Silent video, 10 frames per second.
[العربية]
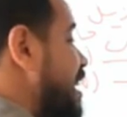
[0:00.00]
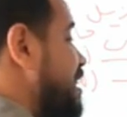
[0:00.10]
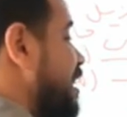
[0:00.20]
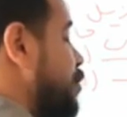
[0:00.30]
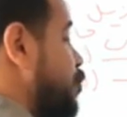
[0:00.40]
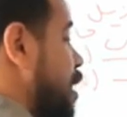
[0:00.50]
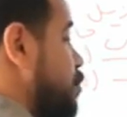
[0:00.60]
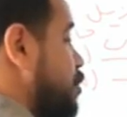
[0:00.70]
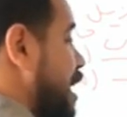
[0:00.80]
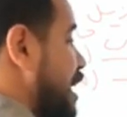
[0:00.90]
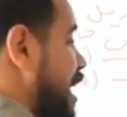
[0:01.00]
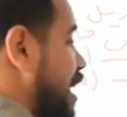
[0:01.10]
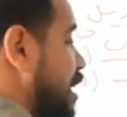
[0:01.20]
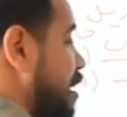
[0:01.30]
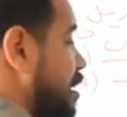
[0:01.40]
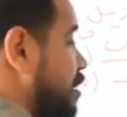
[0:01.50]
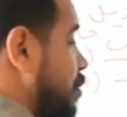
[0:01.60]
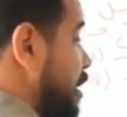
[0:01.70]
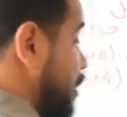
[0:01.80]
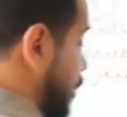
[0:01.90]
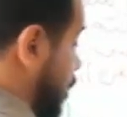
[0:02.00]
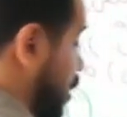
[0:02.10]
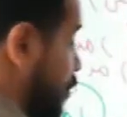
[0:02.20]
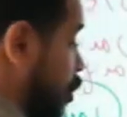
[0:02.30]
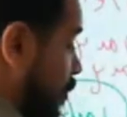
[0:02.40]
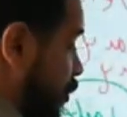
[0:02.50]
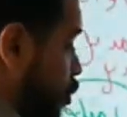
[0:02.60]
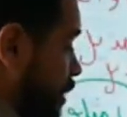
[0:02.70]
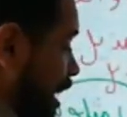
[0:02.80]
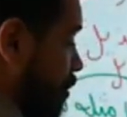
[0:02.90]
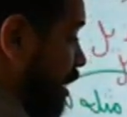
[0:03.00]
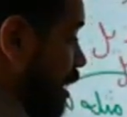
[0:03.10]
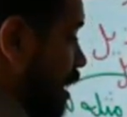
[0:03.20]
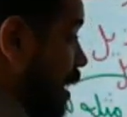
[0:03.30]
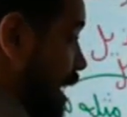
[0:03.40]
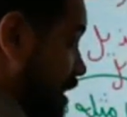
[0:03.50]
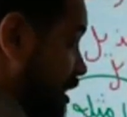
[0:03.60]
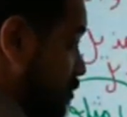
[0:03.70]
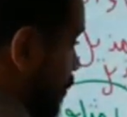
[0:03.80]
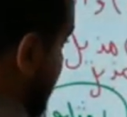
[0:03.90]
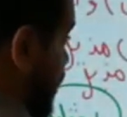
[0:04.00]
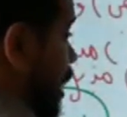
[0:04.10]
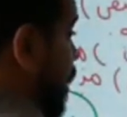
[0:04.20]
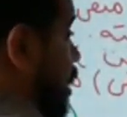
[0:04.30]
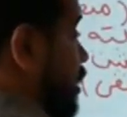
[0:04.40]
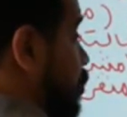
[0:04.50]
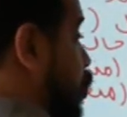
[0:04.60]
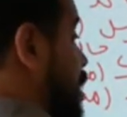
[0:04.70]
اللي انا استخدمته سؤال مزيل جه ضمير رغم ان هو في الجمله الخبريه اسم بس لا القاعده بتقول